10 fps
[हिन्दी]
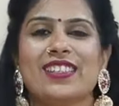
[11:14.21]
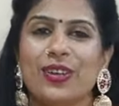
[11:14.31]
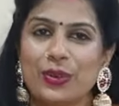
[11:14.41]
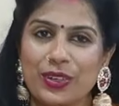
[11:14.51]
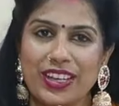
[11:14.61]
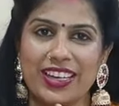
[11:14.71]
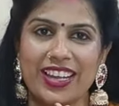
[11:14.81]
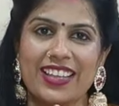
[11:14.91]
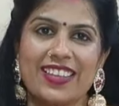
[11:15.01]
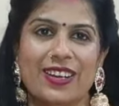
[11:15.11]
जरूर
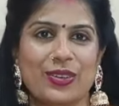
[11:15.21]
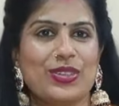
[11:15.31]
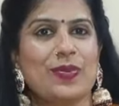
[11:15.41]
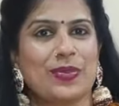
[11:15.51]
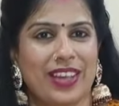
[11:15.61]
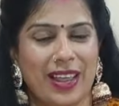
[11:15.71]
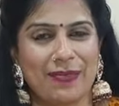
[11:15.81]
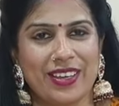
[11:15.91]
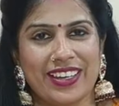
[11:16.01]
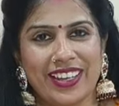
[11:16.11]
करिएगा चैनल को सब्सक्राइब
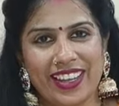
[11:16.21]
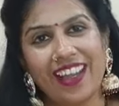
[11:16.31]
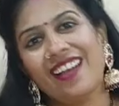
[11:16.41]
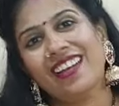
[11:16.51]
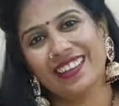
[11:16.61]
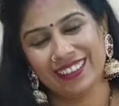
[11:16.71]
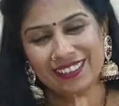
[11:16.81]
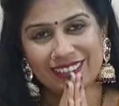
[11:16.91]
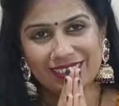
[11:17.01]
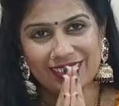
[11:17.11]
करिएगा
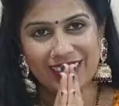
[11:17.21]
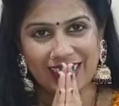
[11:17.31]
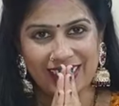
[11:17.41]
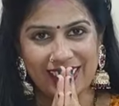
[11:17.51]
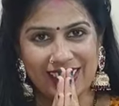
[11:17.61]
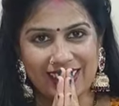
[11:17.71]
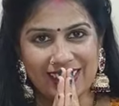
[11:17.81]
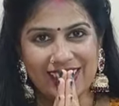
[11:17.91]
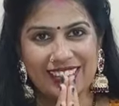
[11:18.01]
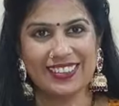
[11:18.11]
राधे राधे